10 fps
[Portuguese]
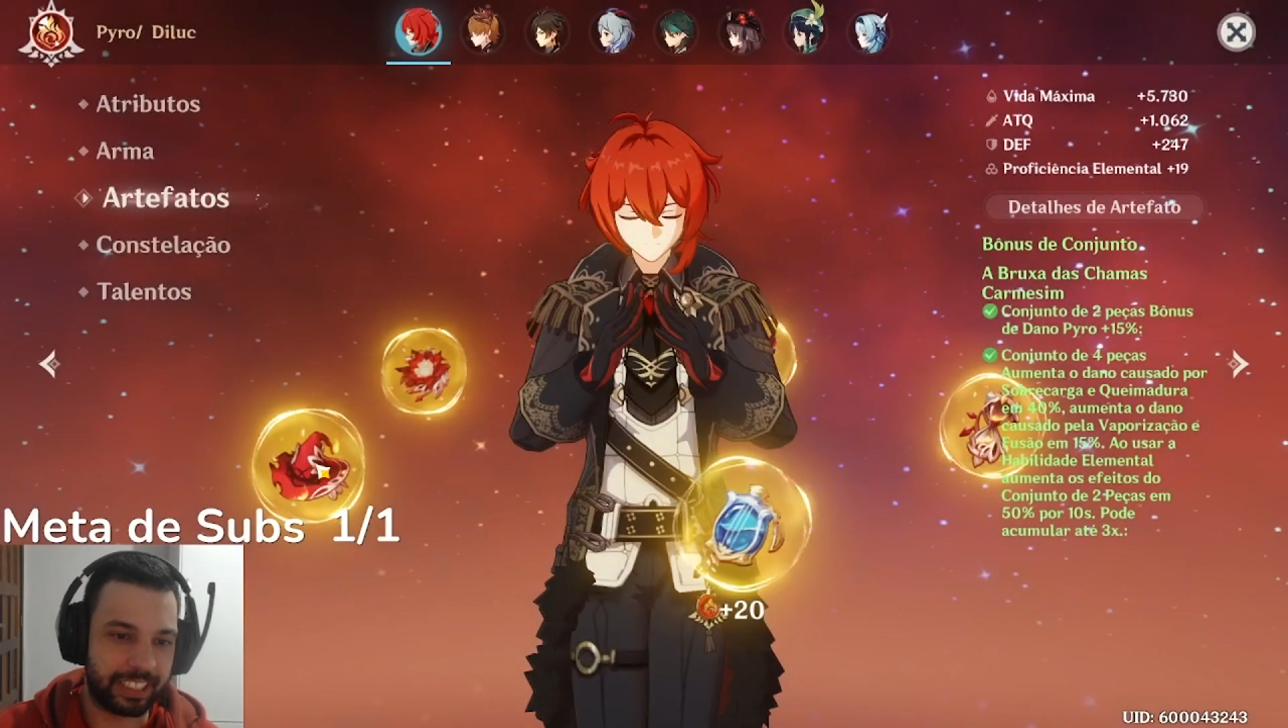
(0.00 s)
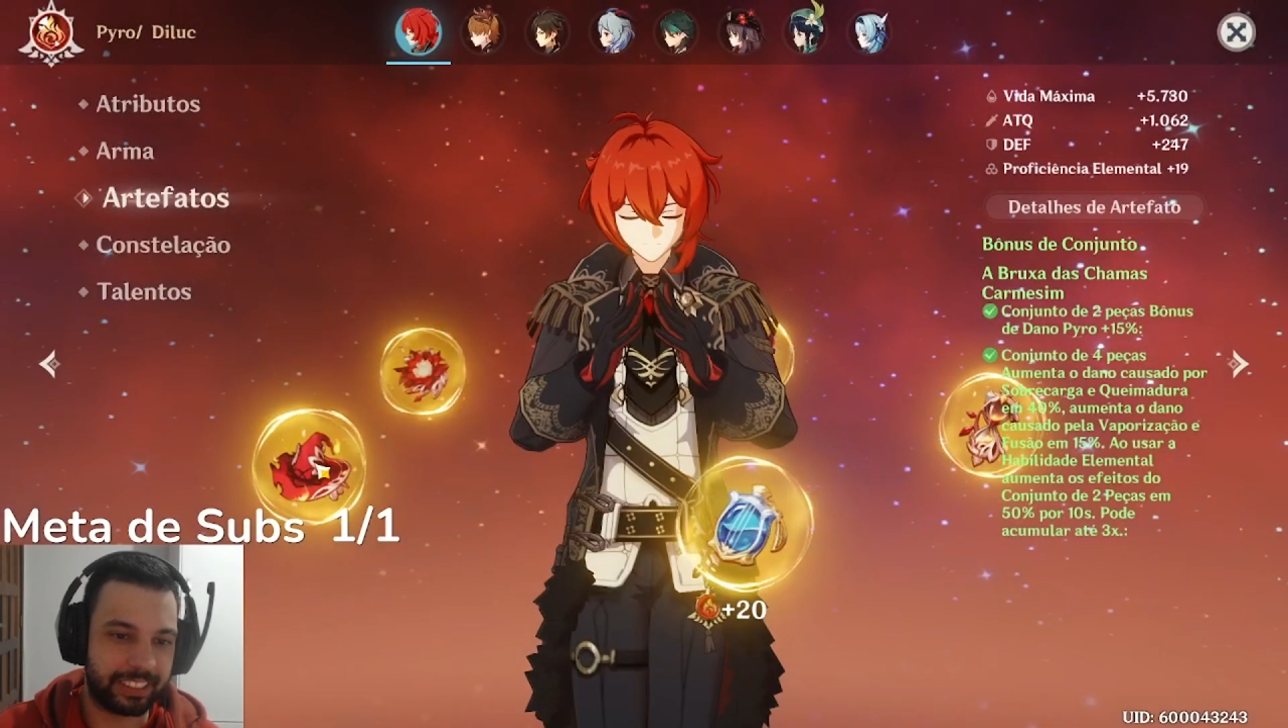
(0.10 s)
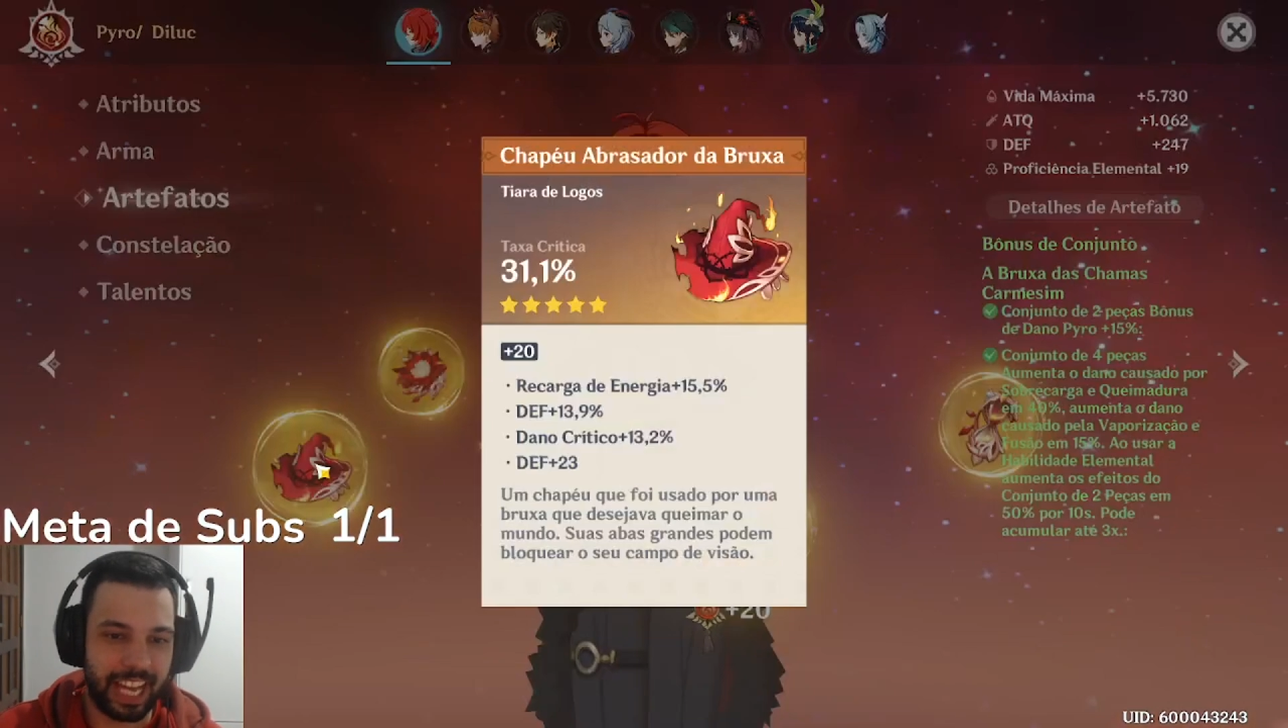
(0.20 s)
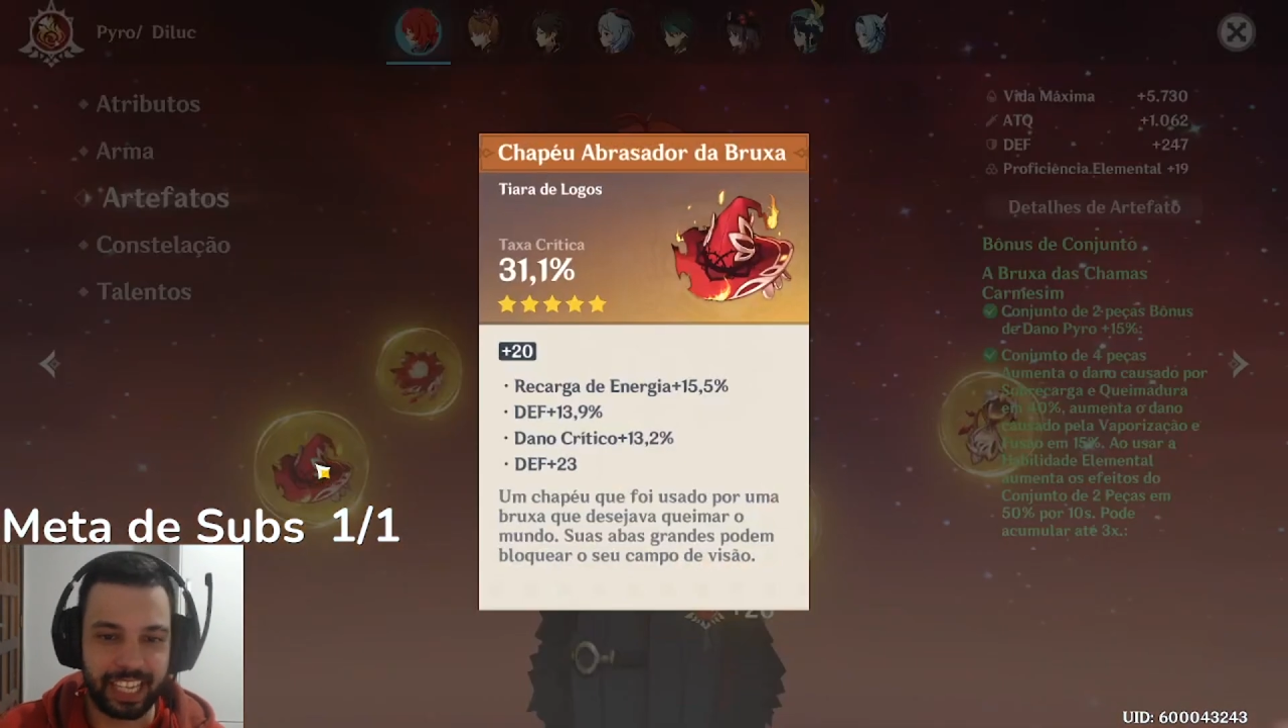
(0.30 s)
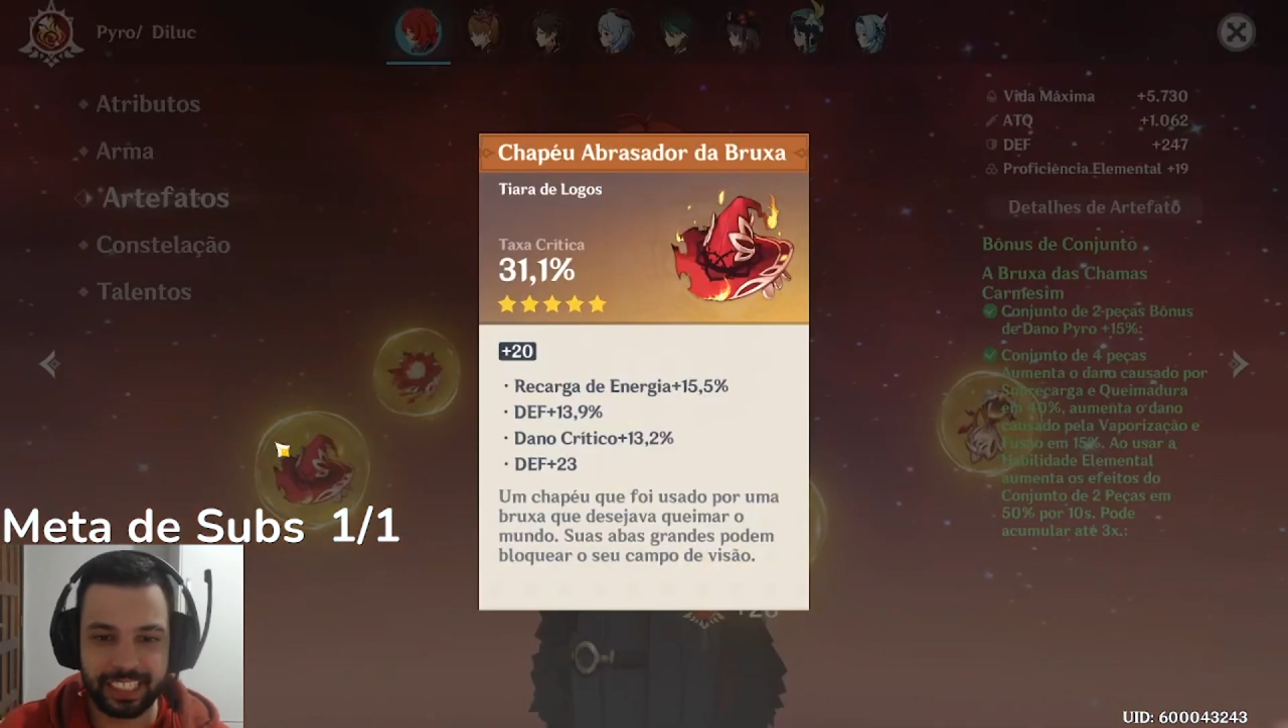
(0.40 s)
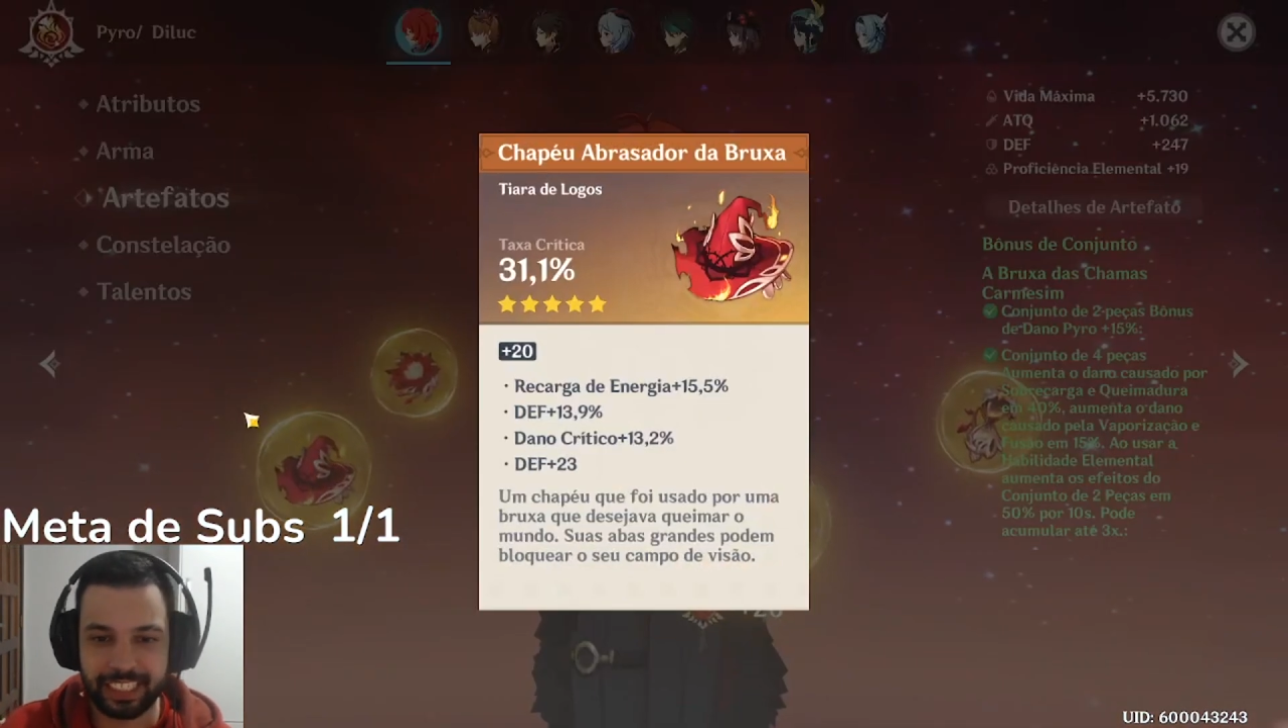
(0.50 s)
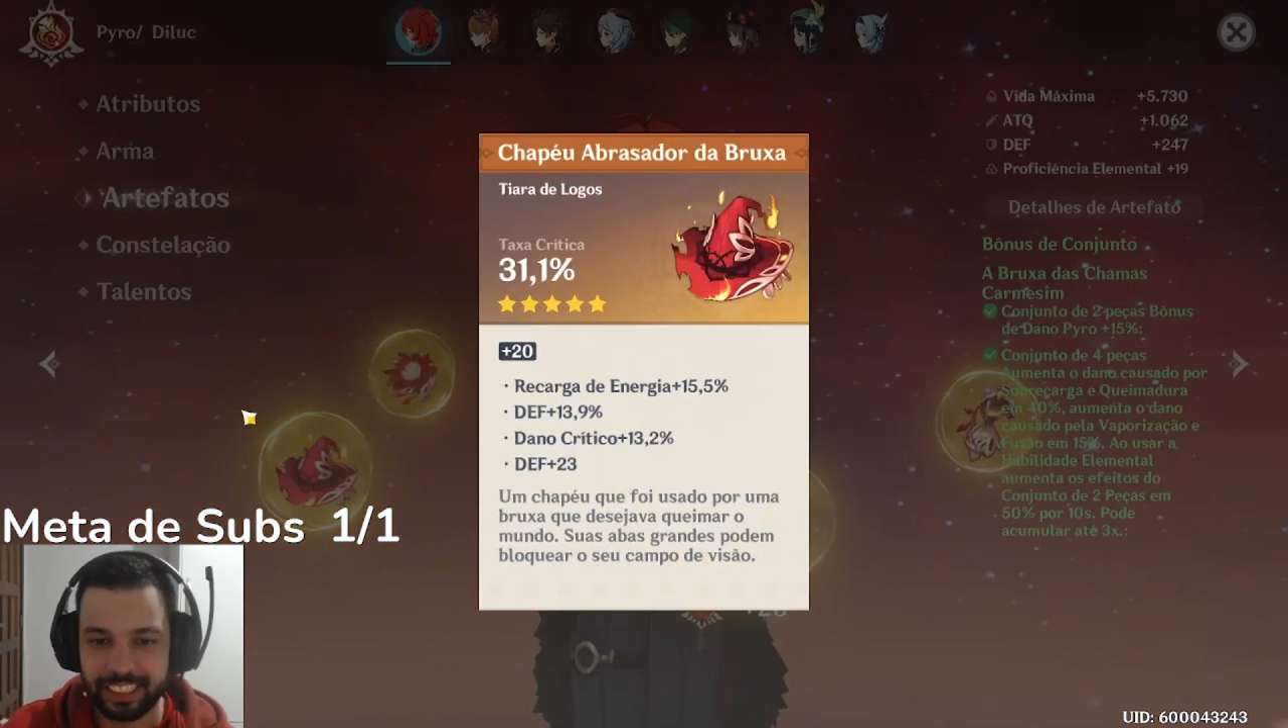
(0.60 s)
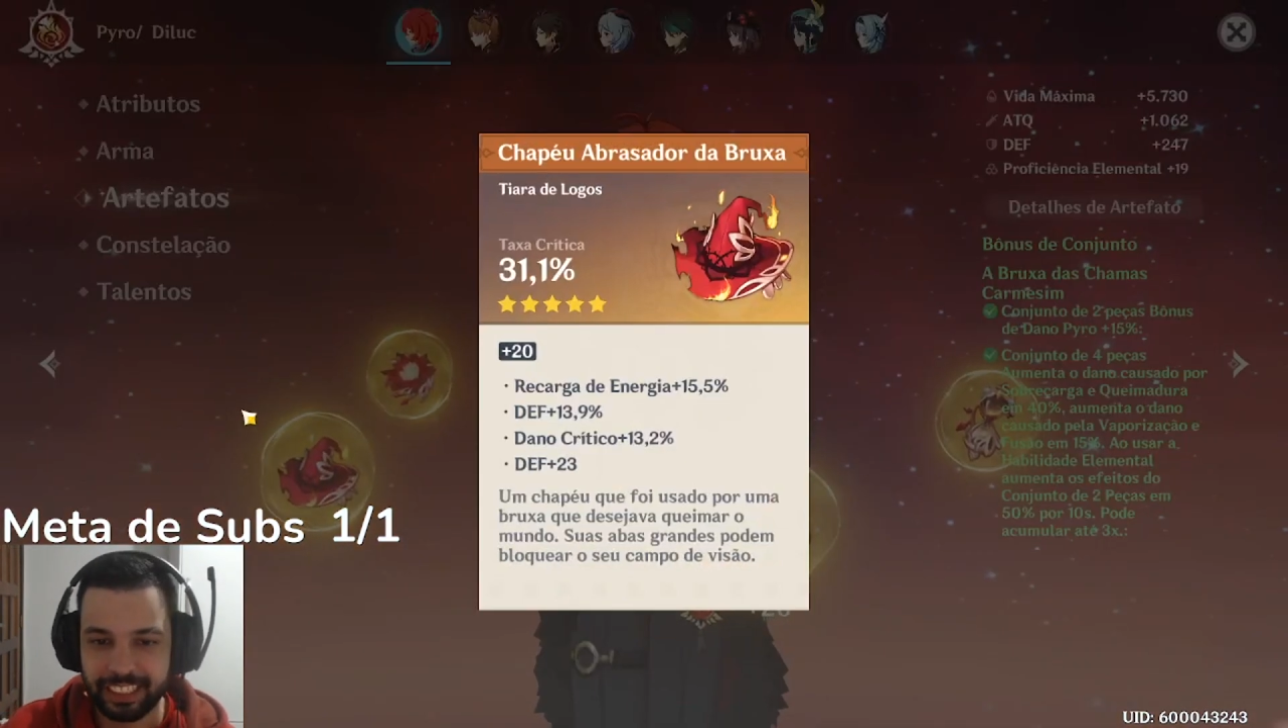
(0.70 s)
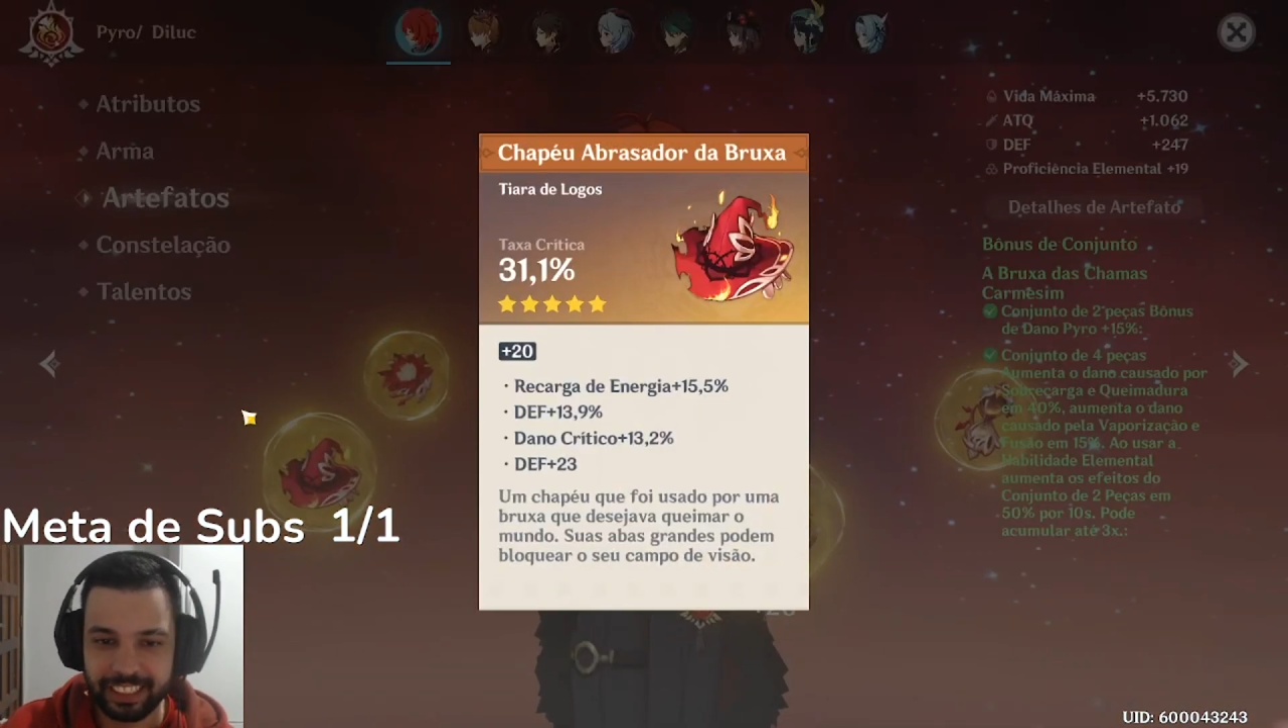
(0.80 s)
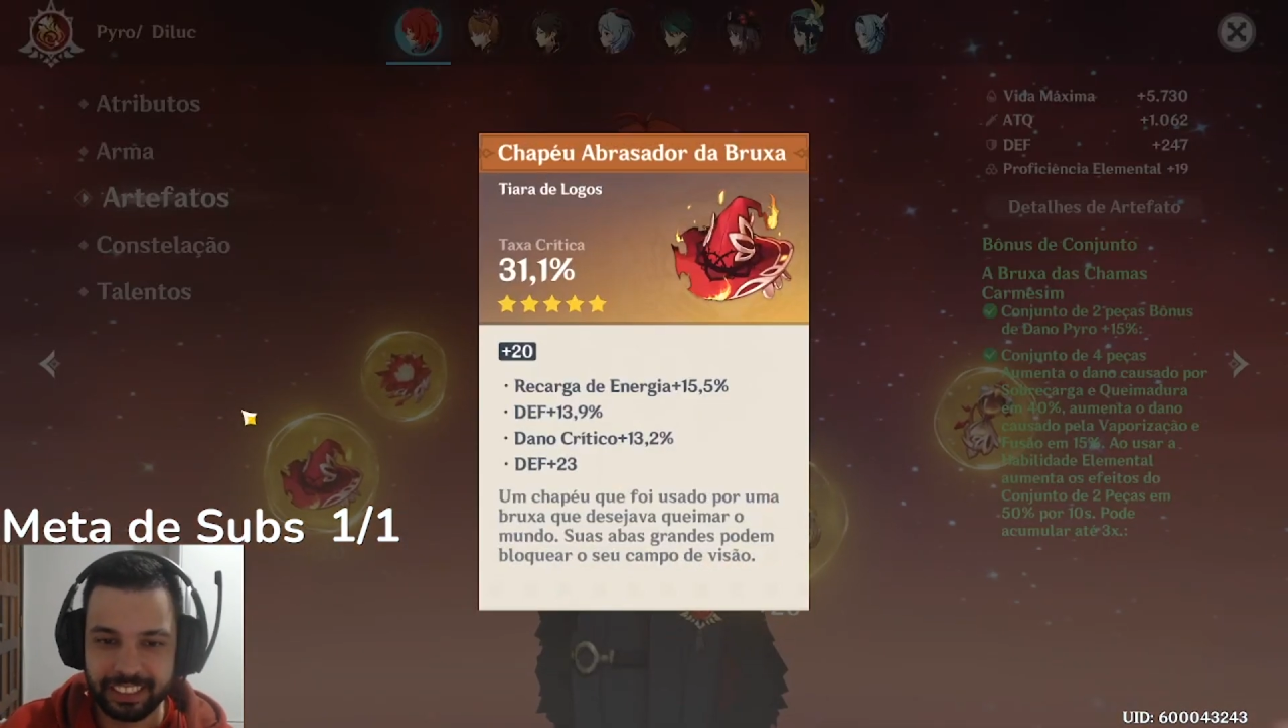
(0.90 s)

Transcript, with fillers: e ataque.